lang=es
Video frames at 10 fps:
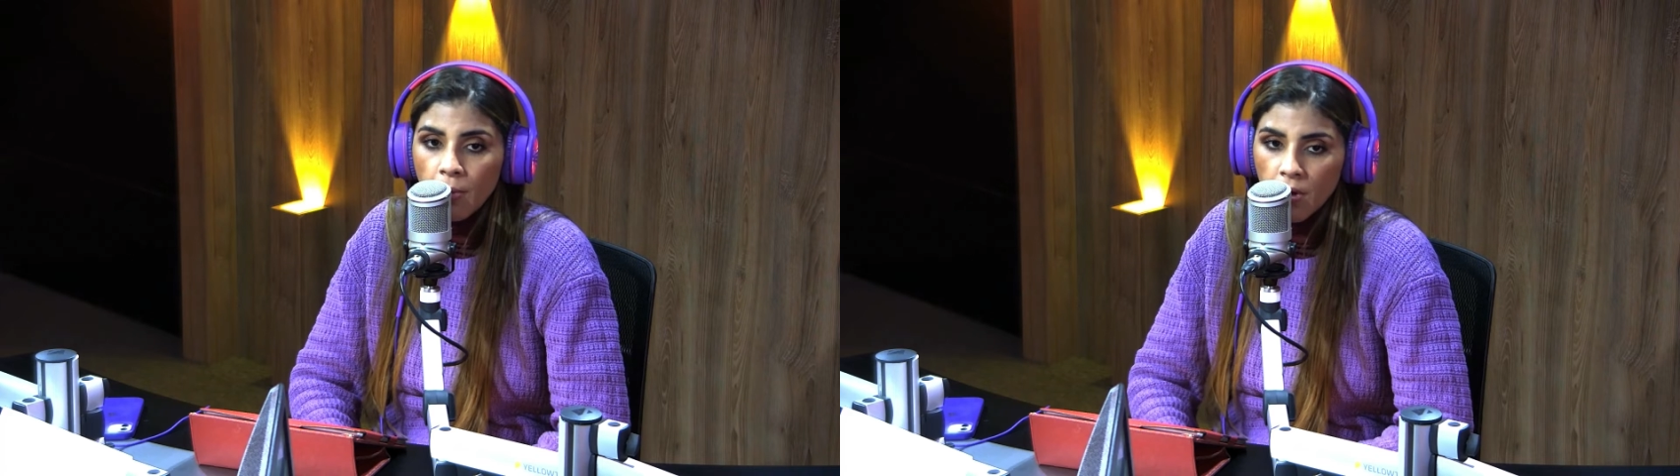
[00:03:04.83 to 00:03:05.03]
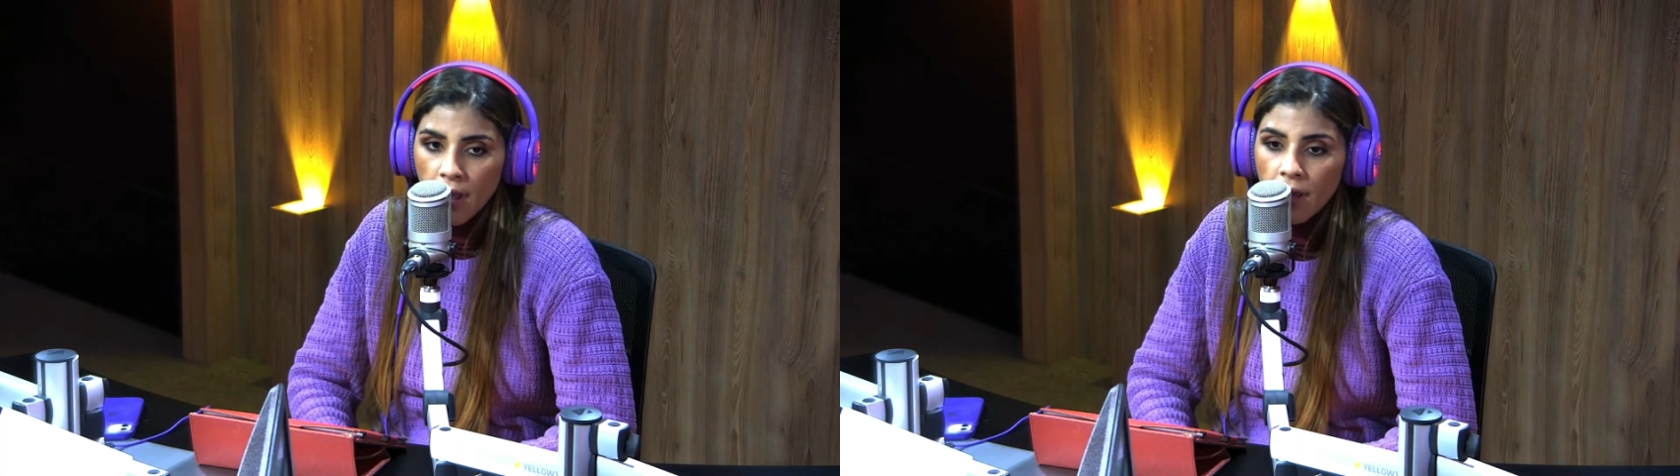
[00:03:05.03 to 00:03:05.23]

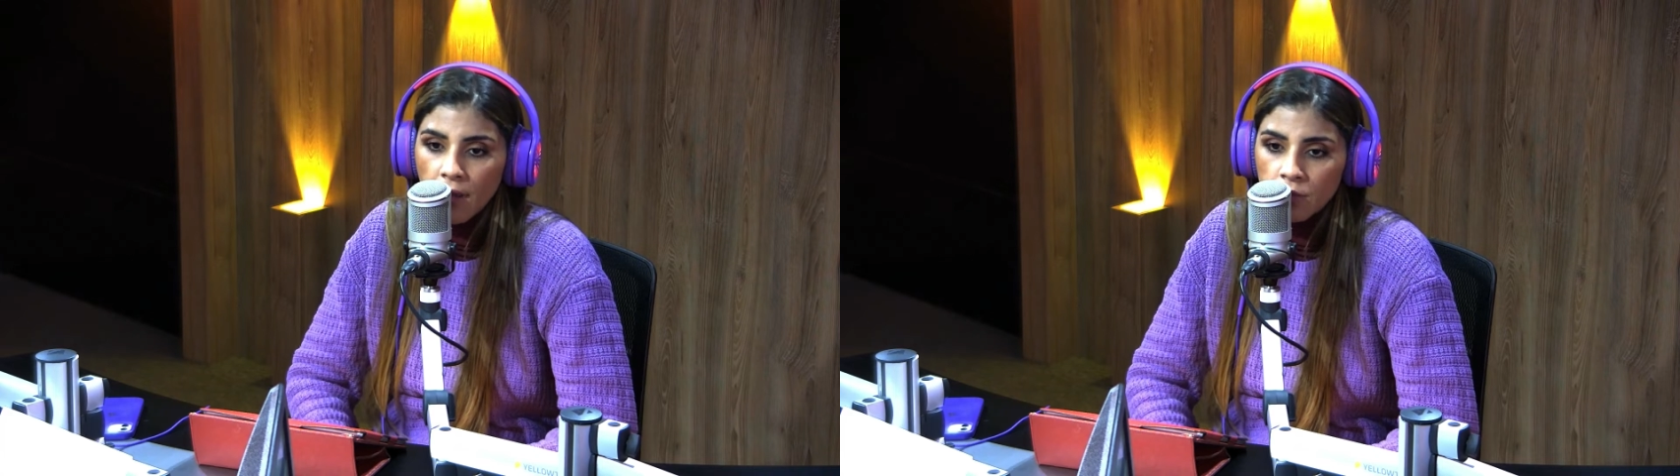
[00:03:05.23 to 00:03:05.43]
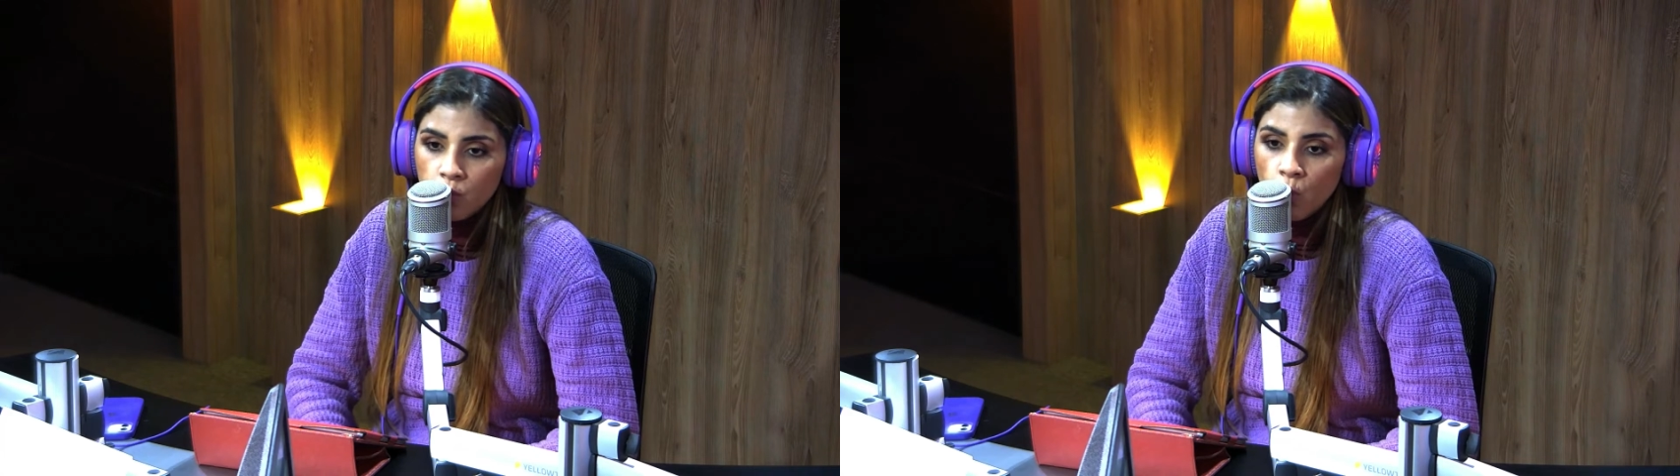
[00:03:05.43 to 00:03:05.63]
porque
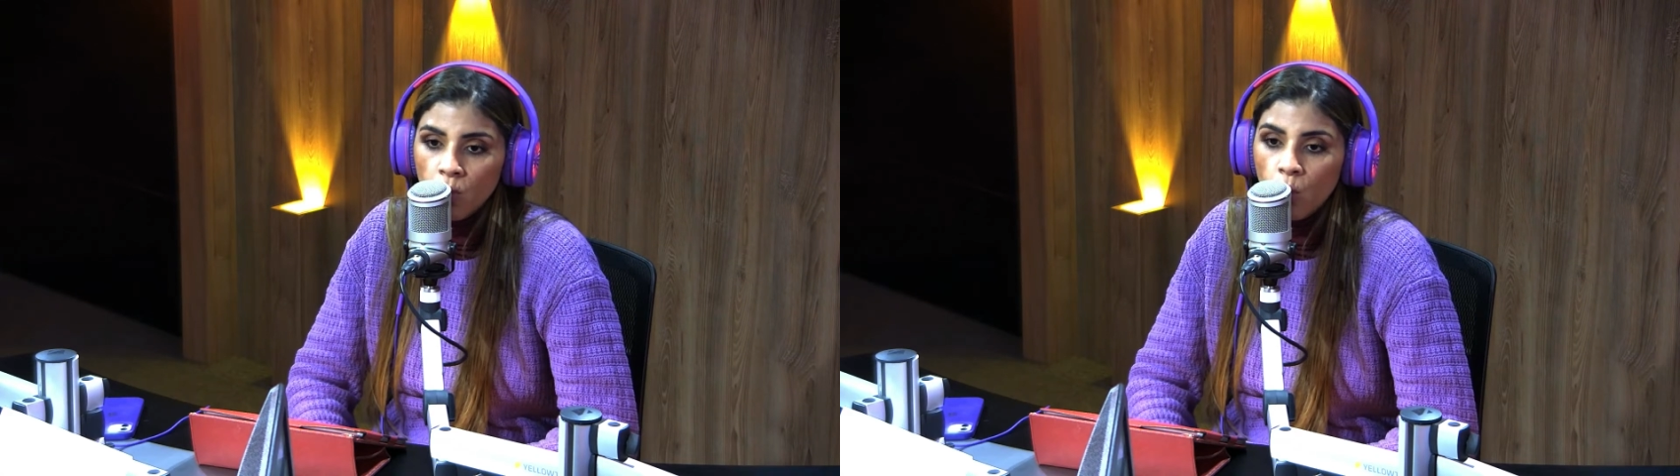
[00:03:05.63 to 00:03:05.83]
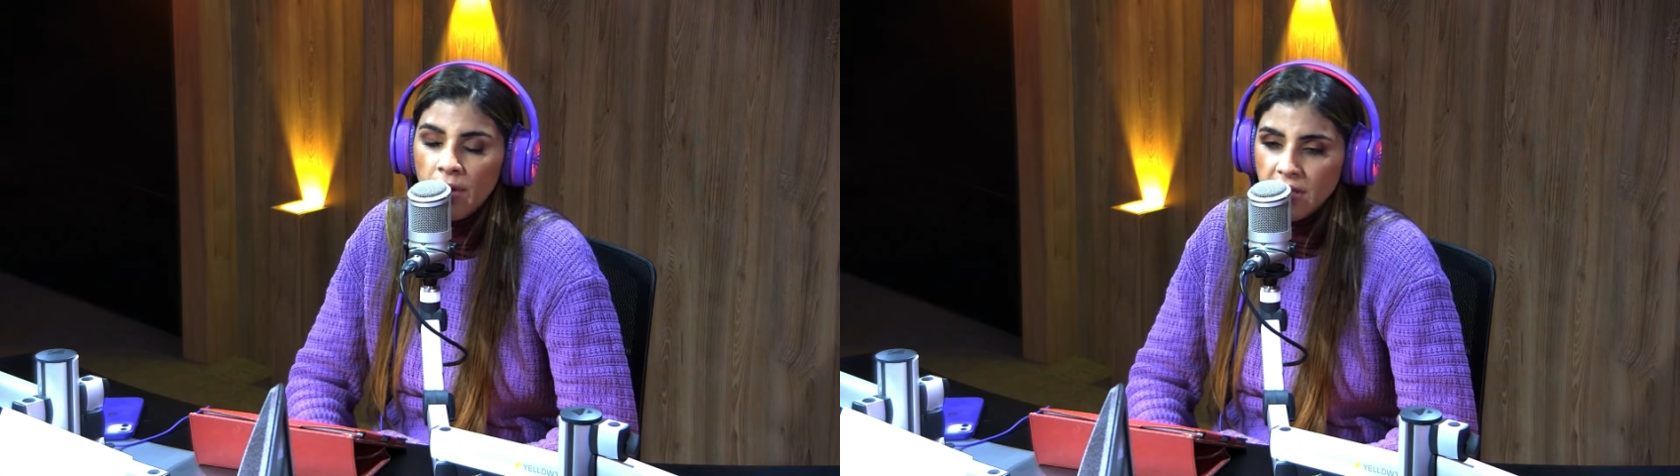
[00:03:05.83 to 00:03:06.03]
eh,
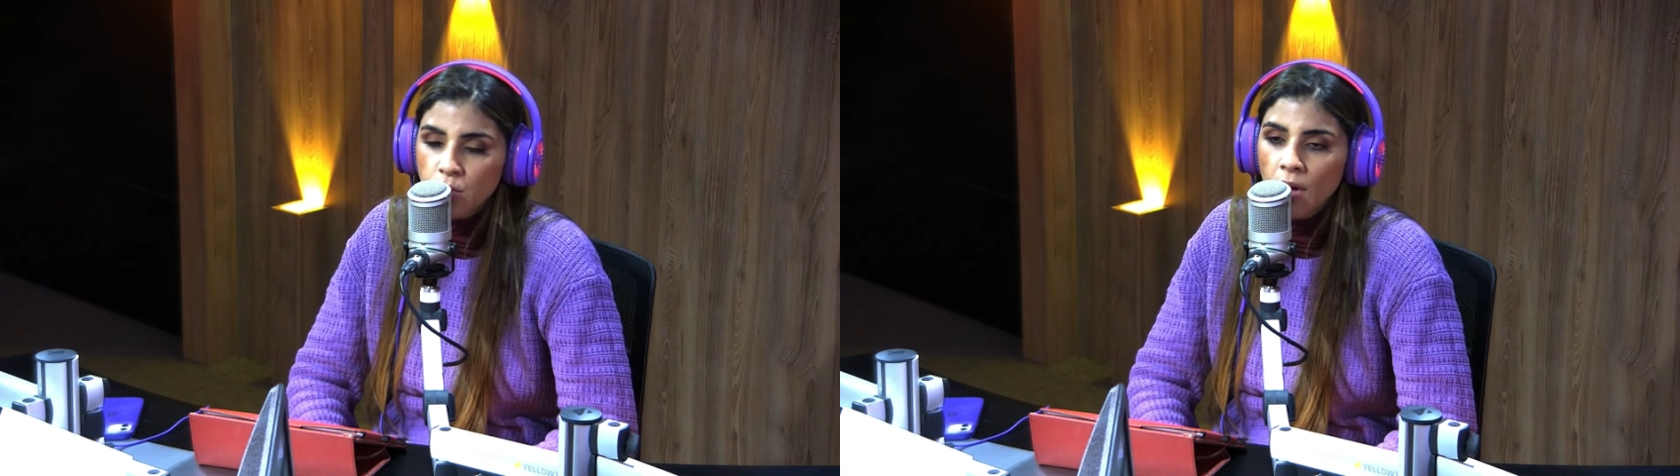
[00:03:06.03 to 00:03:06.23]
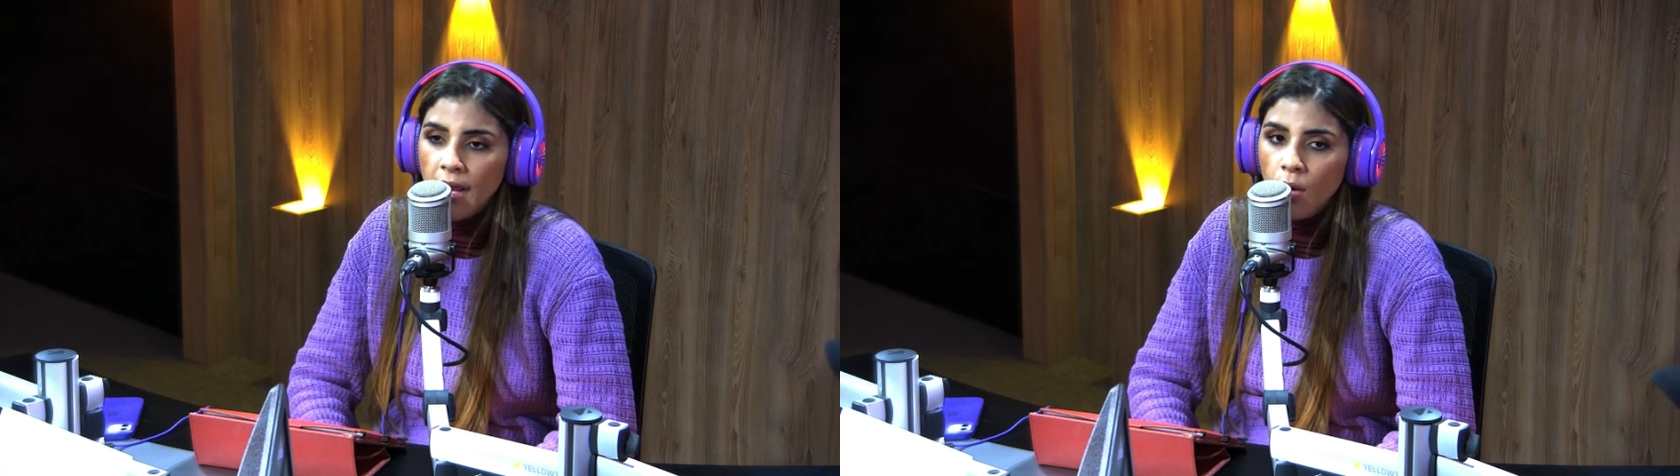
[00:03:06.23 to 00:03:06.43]
tú cuidas
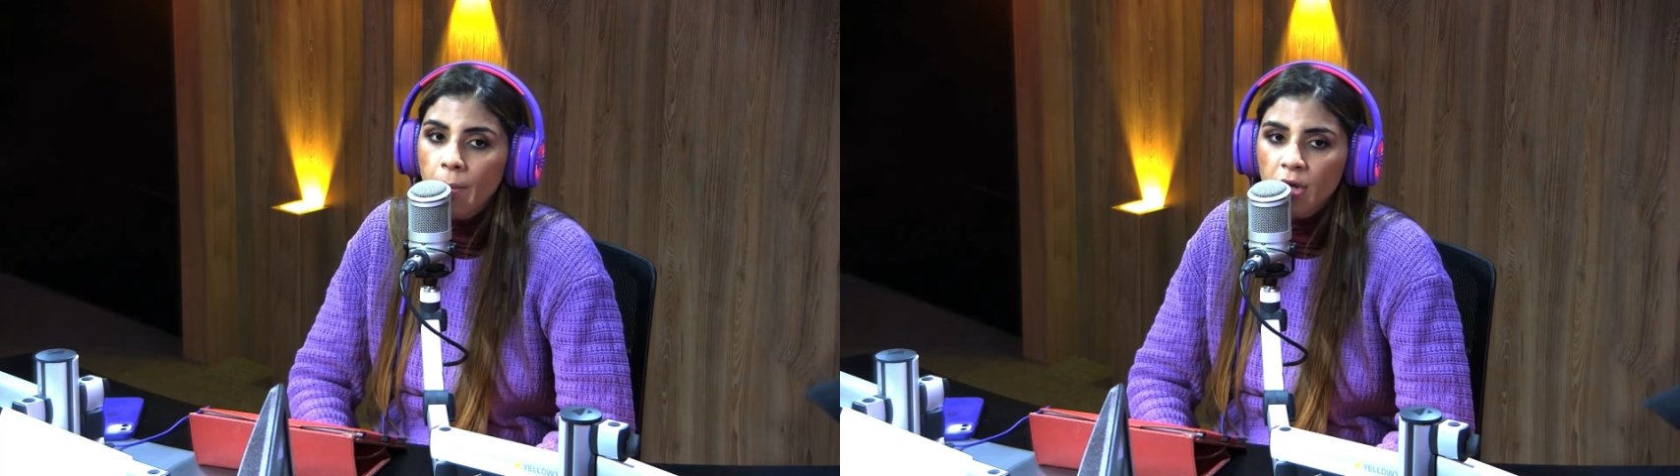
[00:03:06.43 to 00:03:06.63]
tu lengua,